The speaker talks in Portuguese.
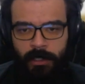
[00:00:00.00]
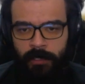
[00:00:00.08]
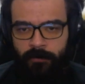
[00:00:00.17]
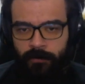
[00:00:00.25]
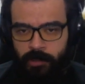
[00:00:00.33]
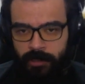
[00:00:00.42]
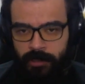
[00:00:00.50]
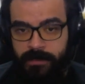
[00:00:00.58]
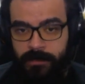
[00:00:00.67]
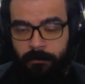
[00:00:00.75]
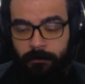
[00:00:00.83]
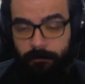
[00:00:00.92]
ele funciona
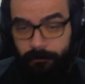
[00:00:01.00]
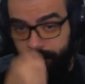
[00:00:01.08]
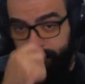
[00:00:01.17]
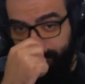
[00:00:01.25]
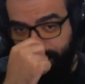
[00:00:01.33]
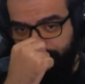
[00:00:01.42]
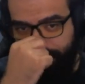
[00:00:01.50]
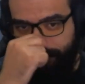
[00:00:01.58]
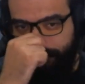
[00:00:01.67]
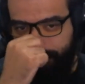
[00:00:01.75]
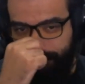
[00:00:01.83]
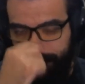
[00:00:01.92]
assim.
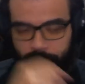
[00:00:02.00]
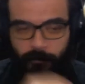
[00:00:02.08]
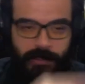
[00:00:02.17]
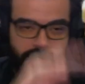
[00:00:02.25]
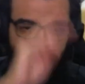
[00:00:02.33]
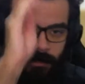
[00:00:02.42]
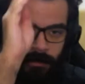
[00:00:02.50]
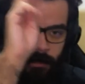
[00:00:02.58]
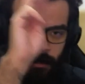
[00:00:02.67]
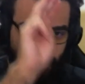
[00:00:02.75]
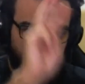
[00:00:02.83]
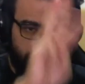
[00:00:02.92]
Você tem
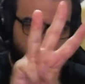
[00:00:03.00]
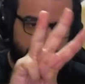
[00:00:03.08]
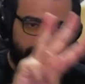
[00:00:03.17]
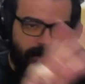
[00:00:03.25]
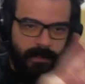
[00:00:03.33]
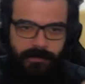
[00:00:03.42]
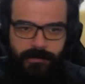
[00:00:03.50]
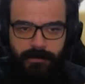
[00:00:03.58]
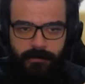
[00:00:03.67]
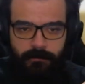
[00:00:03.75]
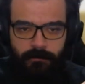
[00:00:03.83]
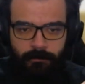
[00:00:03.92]
três
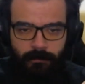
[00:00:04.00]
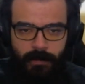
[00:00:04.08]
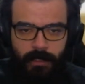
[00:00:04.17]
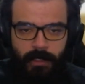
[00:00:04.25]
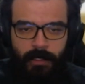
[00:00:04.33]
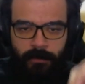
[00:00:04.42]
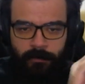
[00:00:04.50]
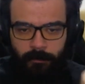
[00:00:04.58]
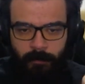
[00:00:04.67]
fases, uh,